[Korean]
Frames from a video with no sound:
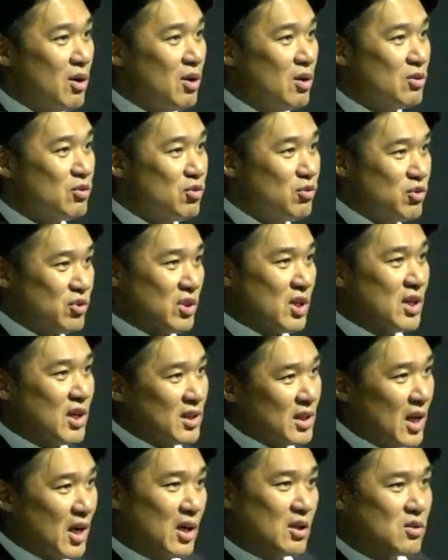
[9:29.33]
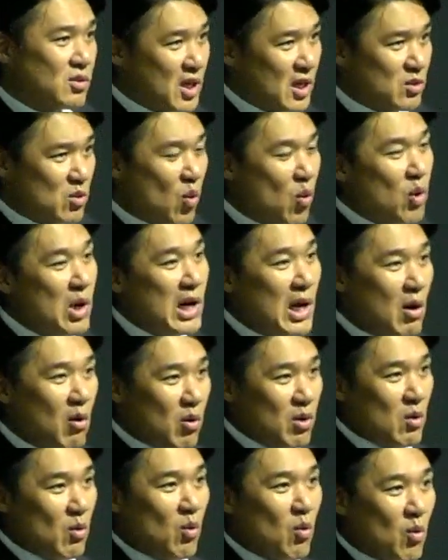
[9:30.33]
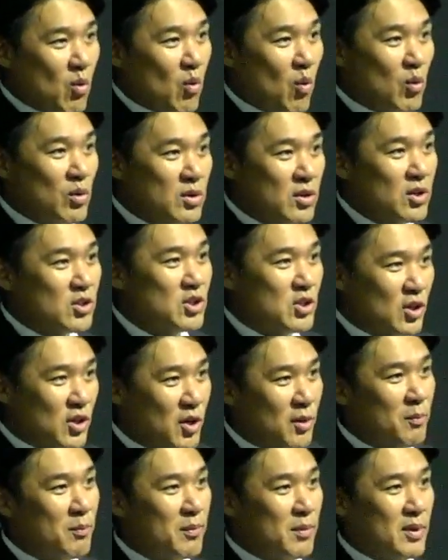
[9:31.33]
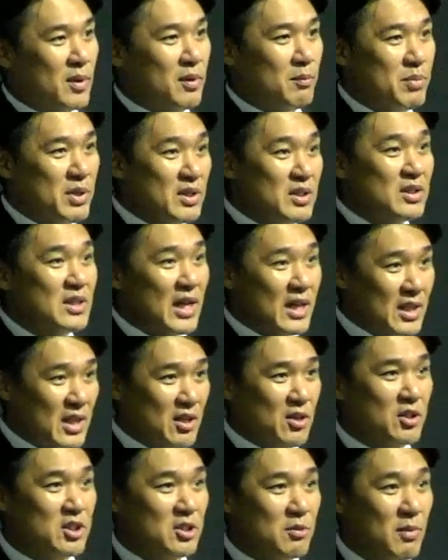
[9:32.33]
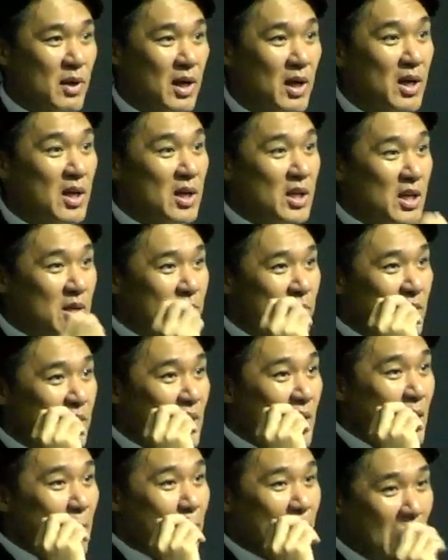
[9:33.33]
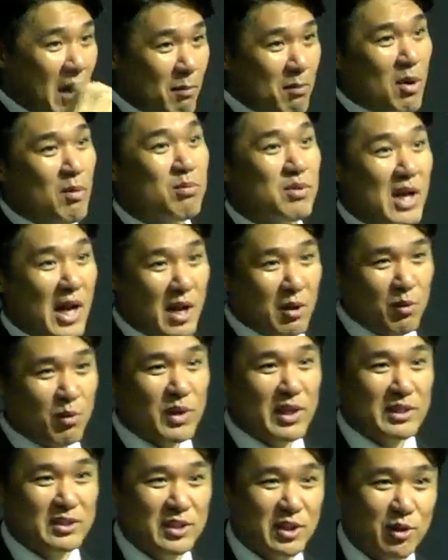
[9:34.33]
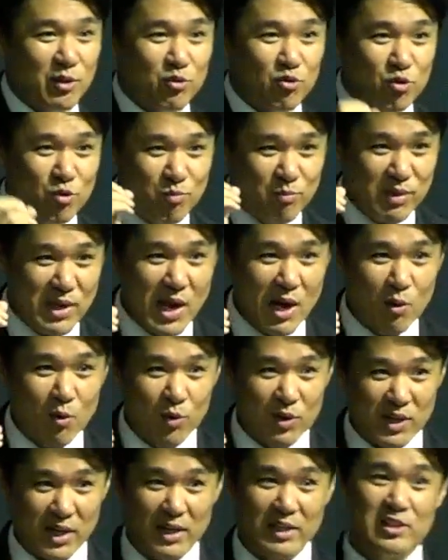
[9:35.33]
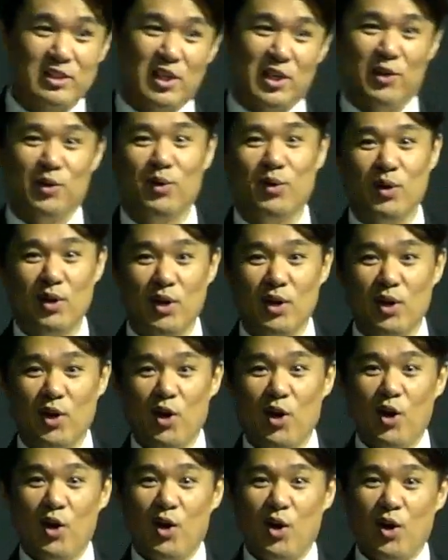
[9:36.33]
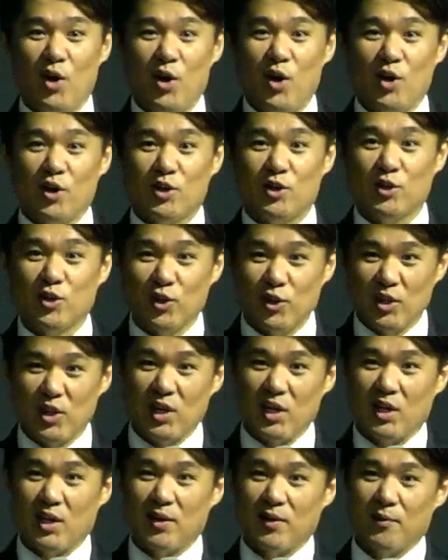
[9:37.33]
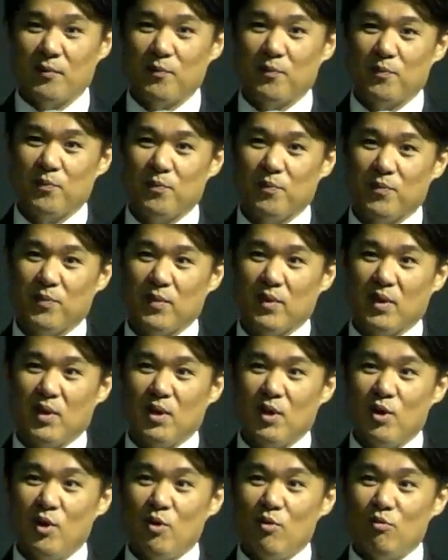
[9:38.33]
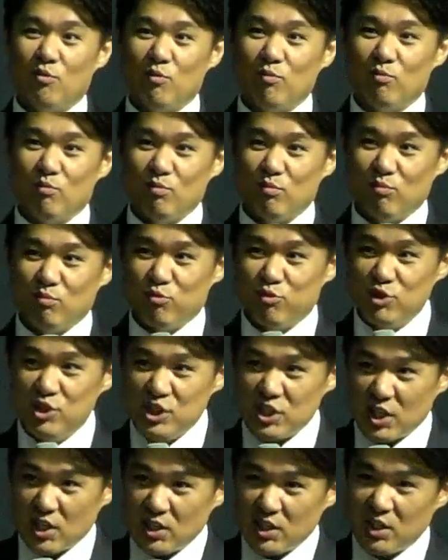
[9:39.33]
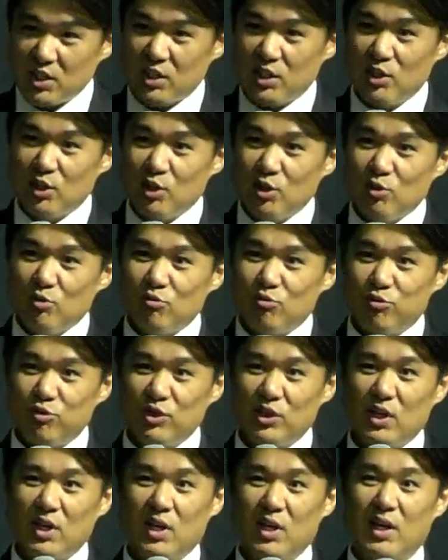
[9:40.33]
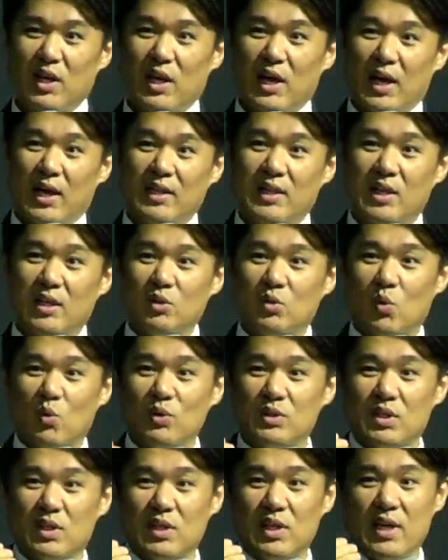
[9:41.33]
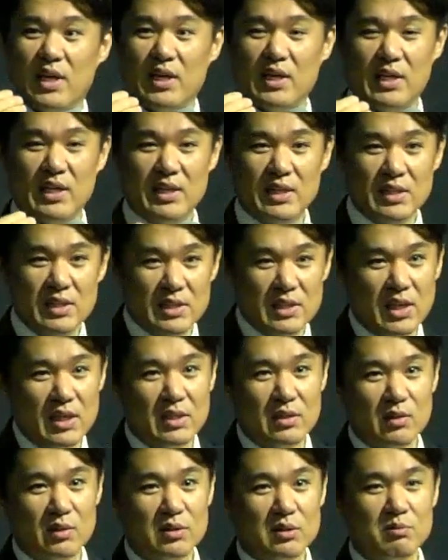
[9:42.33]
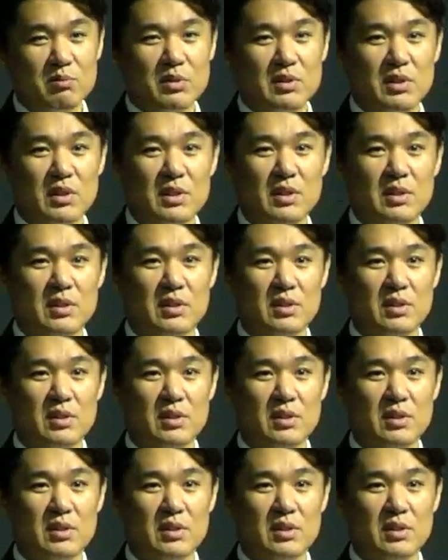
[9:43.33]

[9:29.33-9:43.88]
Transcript: 수증기가 땅에서 계속 올라오는 것처럼 비는 안 내렸지만 이미 방법을 알고 계세요. 준비하고 계세요. 그런데 문제는 우리가 에덴 동산에 있느냐는 것입니다.